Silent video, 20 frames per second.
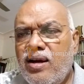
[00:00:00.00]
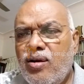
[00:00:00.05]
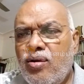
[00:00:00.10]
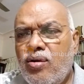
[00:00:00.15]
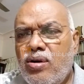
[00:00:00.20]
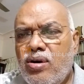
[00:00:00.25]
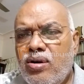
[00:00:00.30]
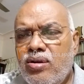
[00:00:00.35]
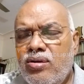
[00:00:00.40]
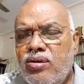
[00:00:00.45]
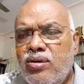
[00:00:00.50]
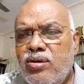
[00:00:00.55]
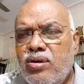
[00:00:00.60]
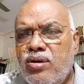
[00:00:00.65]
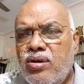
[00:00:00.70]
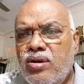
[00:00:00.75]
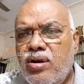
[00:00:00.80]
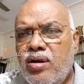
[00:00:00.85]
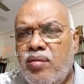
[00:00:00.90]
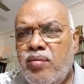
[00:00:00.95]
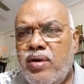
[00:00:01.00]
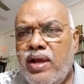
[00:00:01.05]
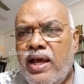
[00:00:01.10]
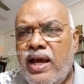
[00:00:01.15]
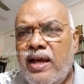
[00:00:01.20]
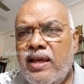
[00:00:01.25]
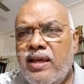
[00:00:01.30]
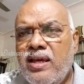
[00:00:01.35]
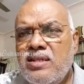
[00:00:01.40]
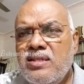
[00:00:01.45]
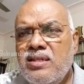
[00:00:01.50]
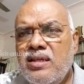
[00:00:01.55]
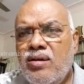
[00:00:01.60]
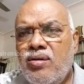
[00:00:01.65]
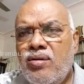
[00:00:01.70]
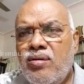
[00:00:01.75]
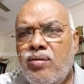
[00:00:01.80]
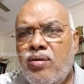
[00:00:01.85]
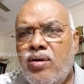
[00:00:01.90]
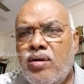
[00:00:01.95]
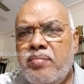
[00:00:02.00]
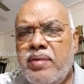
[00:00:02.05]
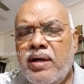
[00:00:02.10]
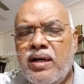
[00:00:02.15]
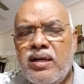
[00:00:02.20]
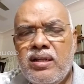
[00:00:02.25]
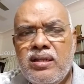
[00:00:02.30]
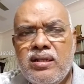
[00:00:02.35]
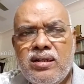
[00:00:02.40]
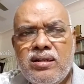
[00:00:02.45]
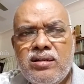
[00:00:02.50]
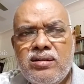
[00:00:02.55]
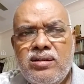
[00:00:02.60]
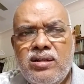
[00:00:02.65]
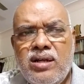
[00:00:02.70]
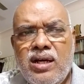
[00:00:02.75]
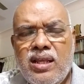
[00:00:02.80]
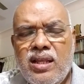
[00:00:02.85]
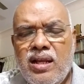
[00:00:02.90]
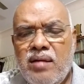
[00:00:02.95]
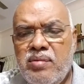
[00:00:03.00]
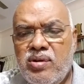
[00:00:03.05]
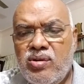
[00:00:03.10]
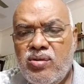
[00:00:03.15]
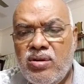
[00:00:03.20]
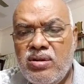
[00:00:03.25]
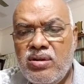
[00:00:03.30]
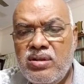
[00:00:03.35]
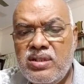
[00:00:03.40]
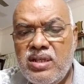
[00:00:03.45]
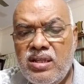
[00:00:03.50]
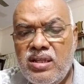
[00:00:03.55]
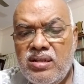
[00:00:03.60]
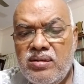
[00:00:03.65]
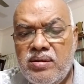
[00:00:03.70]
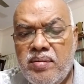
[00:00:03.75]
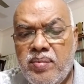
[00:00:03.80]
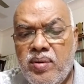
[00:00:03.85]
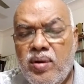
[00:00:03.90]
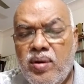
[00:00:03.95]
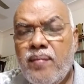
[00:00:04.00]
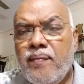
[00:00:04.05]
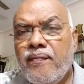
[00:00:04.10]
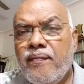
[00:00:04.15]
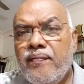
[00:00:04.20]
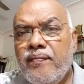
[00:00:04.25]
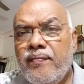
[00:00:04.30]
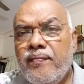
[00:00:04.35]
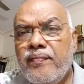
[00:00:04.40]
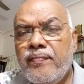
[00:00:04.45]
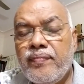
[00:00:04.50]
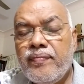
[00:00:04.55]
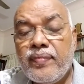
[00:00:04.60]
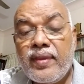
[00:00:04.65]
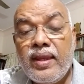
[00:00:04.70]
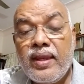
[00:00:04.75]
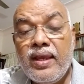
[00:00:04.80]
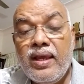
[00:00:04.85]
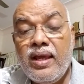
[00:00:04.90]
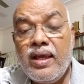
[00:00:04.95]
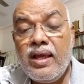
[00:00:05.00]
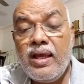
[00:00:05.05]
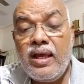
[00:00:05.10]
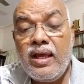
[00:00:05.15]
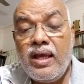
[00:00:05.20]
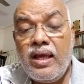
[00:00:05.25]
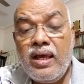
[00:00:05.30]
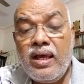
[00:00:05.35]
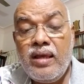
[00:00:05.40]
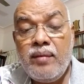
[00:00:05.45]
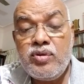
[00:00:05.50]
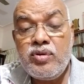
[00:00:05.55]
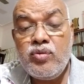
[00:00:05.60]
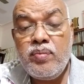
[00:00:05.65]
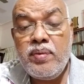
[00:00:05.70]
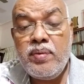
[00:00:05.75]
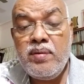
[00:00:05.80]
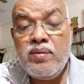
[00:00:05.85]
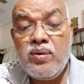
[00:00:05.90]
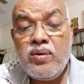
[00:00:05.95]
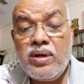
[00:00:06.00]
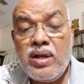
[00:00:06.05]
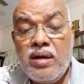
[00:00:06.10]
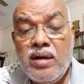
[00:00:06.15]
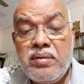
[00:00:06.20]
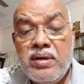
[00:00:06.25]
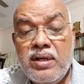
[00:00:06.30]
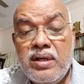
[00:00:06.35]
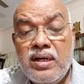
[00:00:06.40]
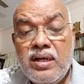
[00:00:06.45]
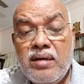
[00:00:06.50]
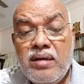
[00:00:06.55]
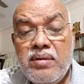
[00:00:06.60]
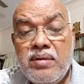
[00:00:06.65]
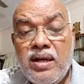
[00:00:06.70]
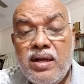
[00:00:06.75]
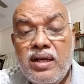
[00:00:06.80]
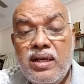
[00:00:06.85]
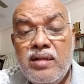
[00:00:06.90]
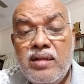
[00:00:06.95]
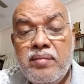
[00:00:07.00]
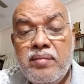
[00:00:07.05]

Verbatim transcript: கொட்டுறதும் நம்மளுடைய அயற்சியை அவங்களோட பகிர்ந்துக்கிறதும் அதை நம்ம தொடர்ந்து செய்துகிட்ருக்கோம் இப்போ சுப்ரீம் கோர்ட் என்ன பண்ணியிருக்கு அப்படின்னாக்கா இந்த